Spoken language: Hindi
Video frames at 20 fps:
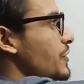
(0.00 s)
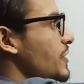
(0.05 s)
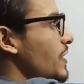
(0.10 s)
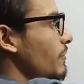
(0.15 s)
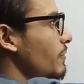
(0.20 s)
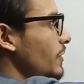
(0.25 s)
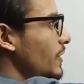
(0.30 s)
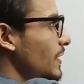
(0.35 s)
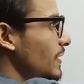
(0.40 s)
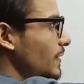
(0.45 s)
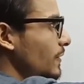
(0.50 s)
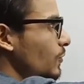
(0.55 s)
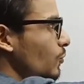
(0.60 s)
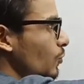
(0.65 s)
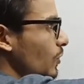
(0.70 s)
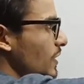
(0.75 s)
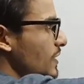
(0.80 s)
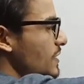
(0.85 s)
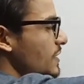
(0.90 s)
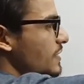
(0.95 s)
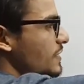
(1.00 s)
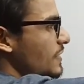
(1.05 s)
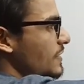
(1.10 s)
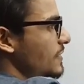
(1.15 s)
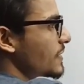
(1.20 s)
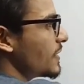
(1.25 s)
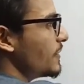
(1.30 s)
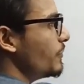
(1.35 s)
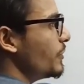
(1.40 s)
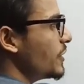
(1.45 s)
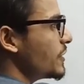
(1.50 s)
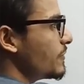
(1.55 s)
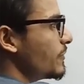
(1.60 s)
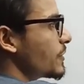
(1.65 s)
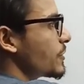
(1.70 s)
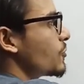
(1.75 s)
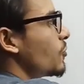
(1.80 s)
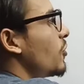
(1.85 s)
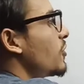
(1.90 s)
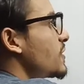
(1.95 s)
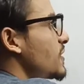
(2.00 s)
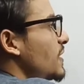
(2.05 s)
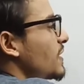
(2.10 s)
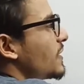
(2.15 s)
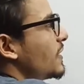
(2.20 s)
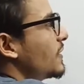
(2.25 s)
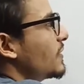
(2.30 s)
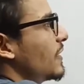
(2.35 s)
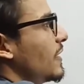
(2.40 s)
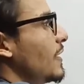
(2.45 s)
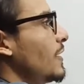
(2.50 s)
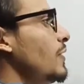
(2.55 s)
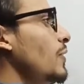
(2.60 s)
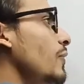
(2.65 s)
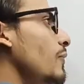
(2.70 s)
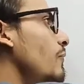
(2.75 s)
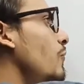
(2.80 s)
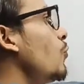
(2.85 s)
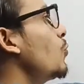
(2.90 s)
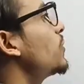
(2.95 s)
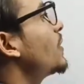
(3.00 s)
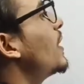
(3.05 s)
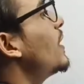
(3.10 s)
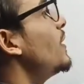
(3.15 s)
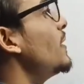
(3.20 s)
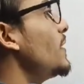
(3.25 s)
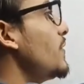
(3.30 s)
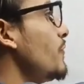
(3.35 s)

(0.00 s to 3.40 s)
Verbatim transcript: जब तक दो रजिस्टेंस के बीच में शॉर्ट सर्किट था वो था